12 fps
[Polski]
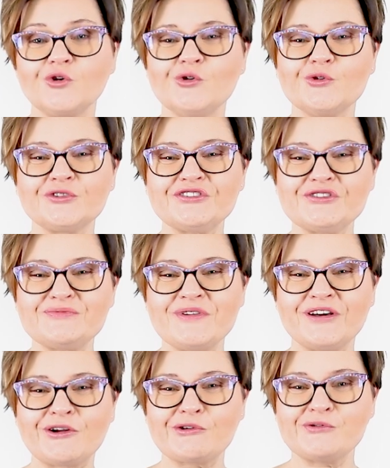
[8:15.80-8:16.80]
górnym
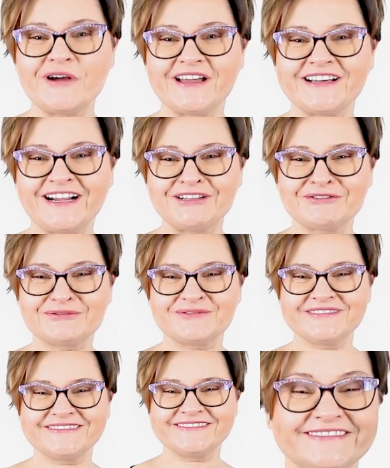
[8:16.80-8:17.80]
rogu ekranu.
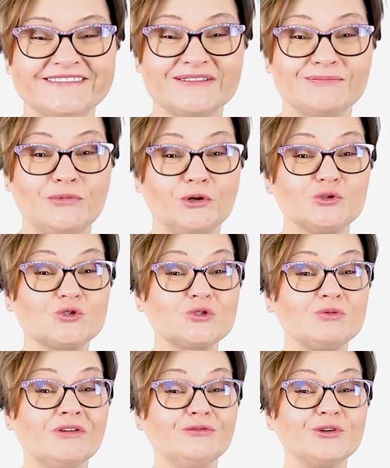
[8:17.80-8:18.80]

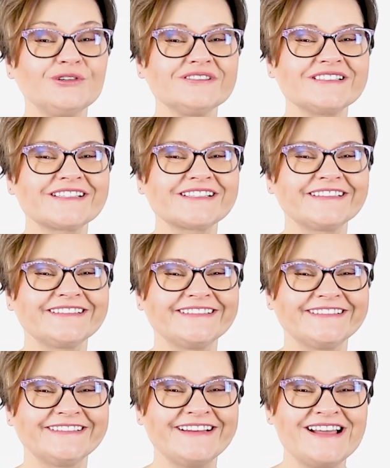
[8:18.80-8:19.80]
Podsumowując,
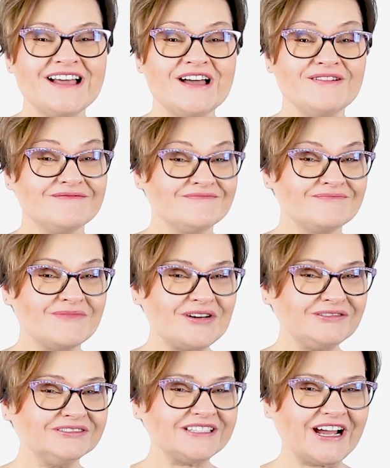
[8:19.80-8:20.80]

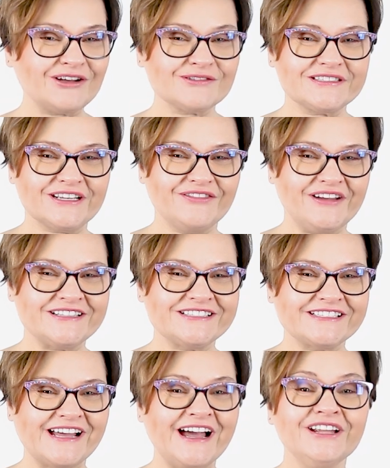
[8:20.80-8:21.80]
mądra
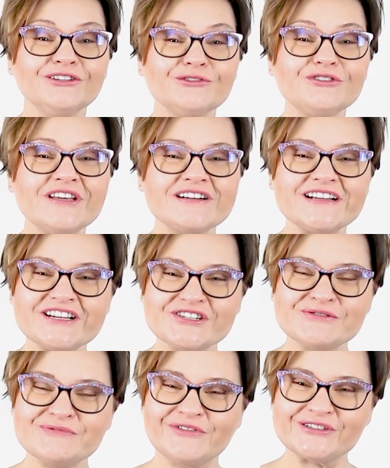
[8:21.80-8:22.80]
konsekwencja to nie
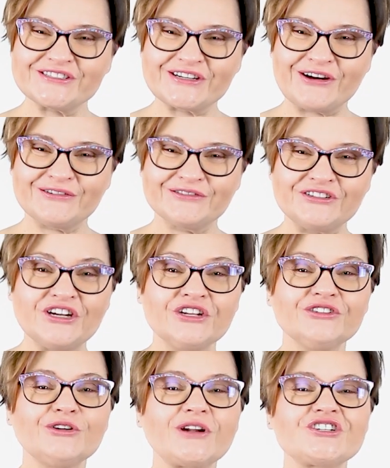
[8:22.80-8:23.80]
reżim wojskowy,
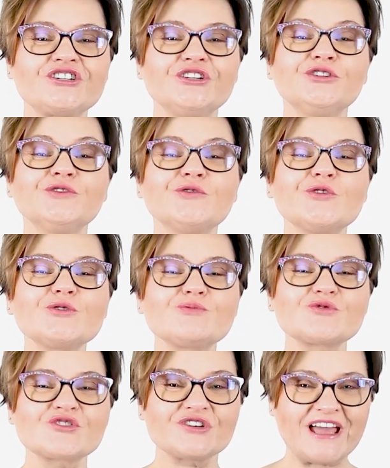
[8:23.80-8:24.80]
to raczej Twój
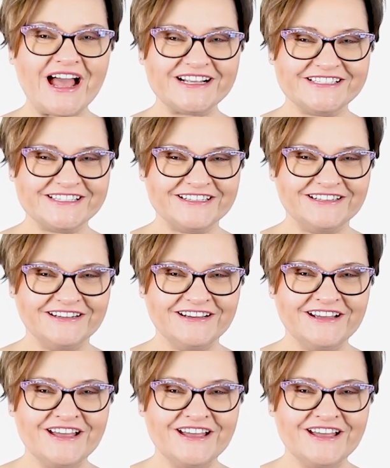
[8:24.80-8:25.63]
przyjaciel